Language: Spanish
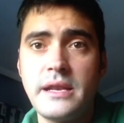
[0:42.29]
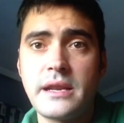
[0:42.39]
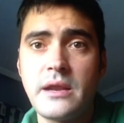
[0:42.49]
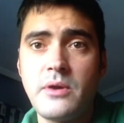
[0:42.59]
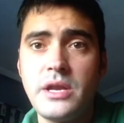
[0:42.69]
del
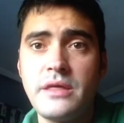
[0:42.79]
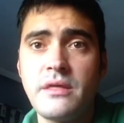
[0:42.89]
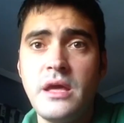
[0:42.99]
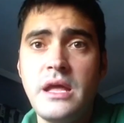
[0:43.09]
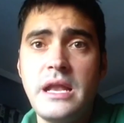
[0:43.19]
Real Madrid
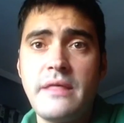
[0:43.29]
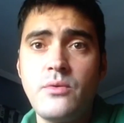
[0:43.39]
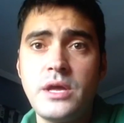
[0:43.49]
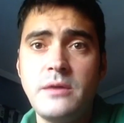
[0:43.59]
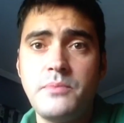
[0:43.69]
la de
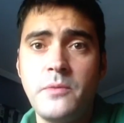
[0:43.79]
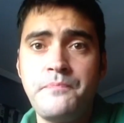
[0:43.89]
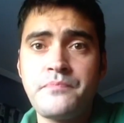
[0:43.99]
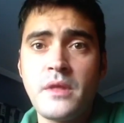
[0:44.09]
un equipo